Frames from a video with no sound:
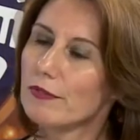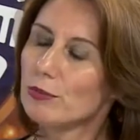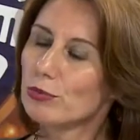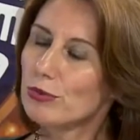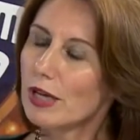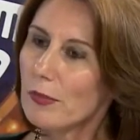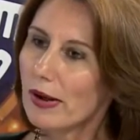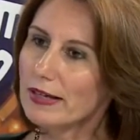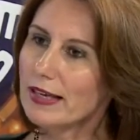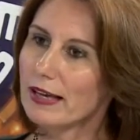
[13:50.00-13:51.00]
Ve bunu
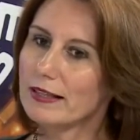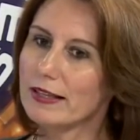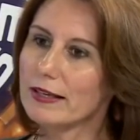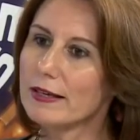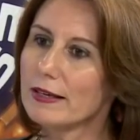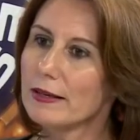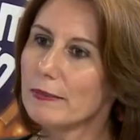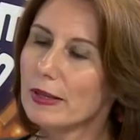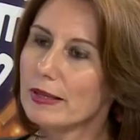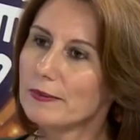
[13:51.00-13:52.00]
yaparken de
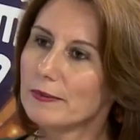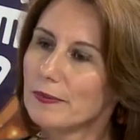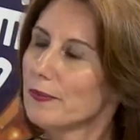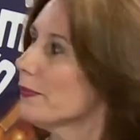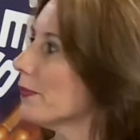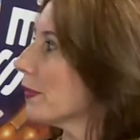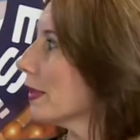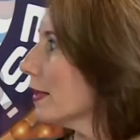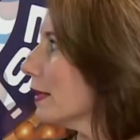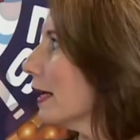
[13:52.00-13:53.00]
görüntü kalabilir
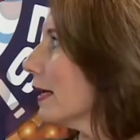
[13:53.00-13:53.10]
arkadaşlar.